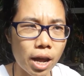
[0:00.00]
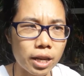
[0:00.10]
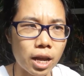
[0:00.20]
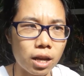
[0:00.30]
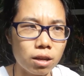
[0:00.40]
วาน
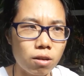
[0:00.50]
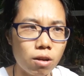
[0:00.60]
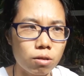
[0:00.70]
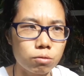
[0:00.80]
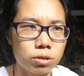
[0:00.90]
เนี่ยก็
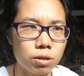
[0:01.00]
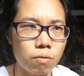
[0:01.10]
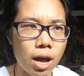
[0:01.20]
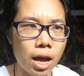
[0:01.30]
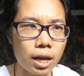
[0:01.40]
รู้สึก
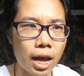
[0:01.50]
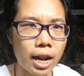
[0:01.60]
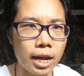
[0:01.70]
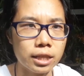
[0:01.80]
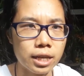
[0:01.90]
ว่าการ
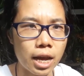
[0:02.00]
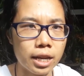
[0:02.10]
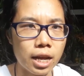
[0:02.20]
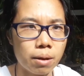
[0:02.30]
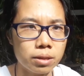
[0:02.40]
หายใจ
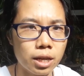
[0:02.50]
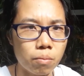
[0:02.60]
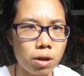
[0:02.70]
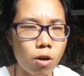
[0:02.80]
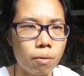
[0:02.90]
เนี่ยจาก
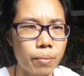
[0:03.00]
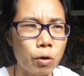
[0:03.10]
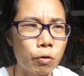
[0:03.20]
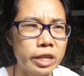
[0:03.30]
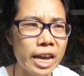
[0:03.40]
เมื่อก่อนเป็น
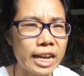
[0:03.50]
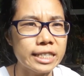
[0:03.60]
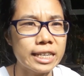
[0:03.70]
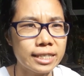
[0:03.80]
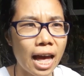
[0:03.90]
คนที่หาย
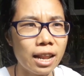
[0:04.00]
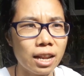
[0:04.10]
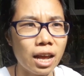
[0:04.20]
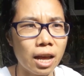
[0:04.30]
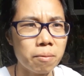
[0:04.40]
ใจสั้น
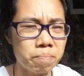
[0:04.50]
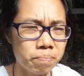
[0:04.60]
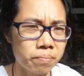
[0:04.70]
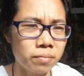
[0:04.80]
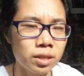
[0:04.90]
นะคะ
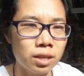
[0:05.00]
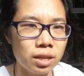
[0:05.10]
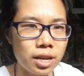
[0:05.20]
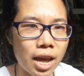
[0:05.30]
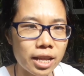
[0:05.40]

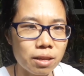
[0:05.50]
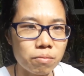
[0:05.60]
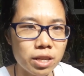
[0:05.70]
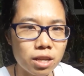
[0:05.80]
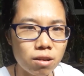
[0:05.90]
ได้เต็ม
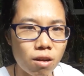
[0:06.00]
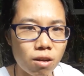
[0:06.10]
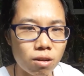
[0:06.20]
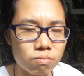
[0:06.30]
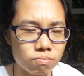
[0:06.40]
ที่ก็
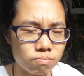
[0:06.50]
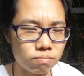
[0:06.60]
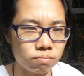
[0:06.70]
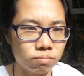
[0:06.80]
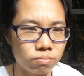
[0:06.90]

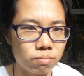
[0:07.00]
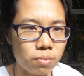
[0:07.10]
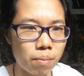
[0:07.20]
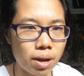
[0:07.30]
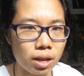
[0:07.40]

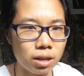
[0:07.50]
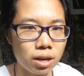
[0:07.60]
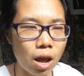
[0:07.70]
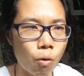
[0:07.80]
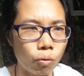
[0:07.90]
ประมาณ
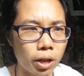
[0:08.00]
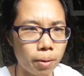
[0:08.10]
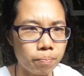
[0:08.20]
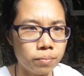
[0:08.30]
หน้าอกเนี่ย